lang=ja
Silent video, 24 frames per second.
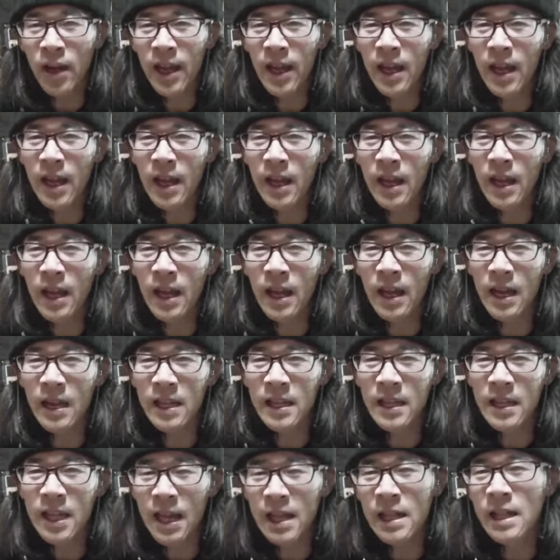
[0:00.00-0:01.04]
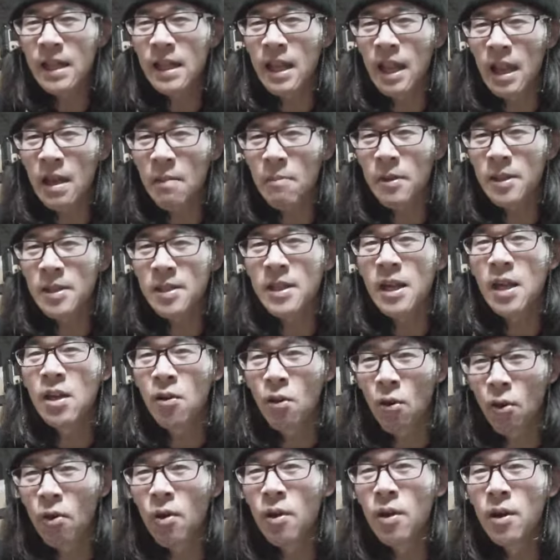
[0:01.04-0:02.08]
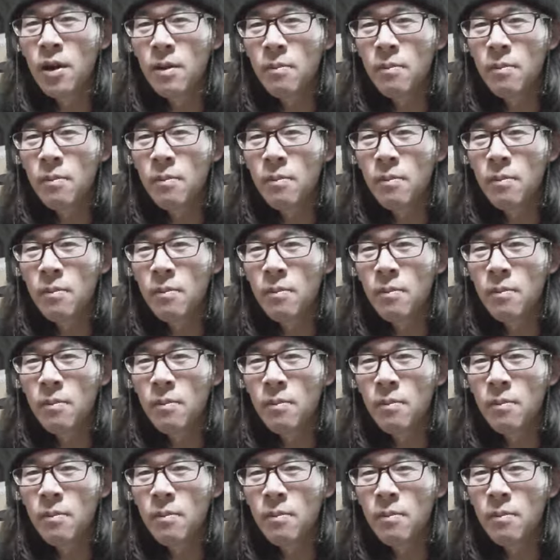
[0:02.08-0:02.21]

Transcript: えー、になってますけど